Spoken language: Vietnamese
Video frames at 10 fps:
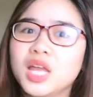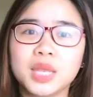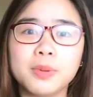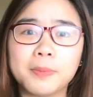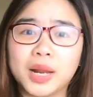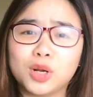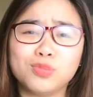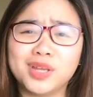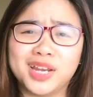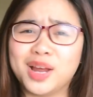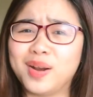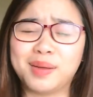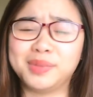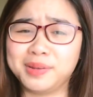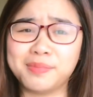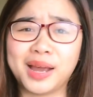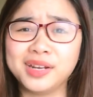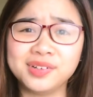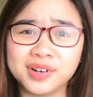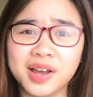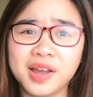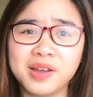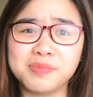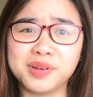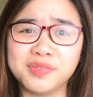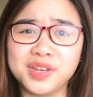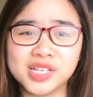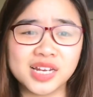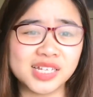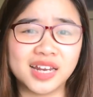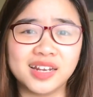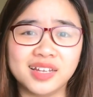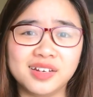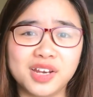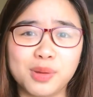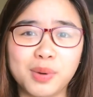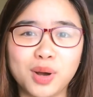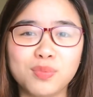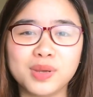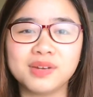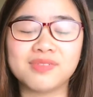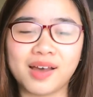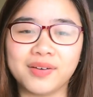nhưng mà bạn không thể nào làm thế mãi được, bởi vì dần dần ấy, nếu mà không hít vào